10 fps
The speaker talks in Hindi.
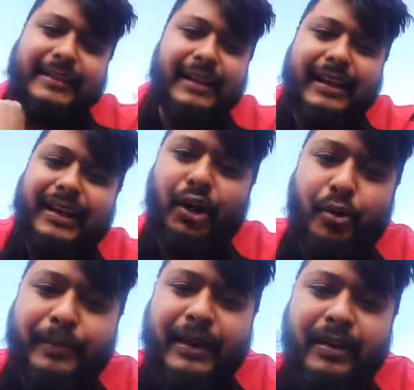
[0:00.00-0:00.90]
रहते हैं
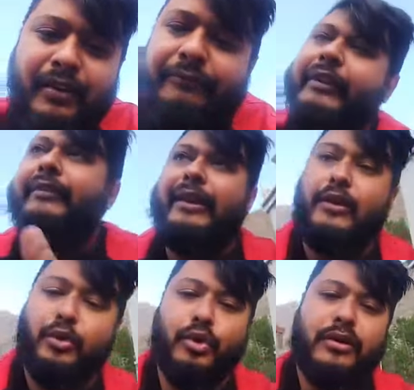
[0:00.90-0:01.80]
लखनऊ में वी विल
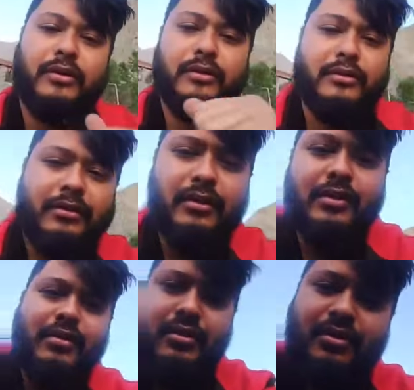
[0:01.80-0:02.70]
रूल
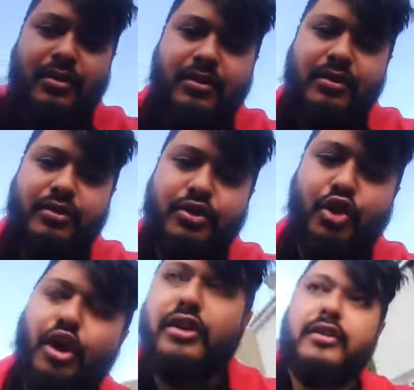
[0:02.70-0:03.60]

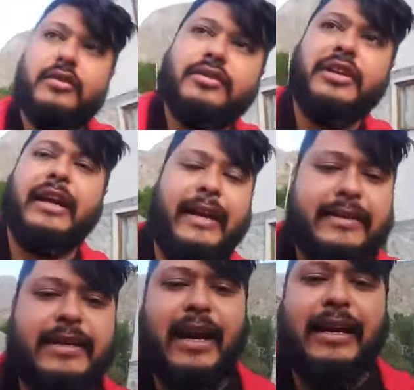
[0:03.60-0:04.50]
जो स्टेटस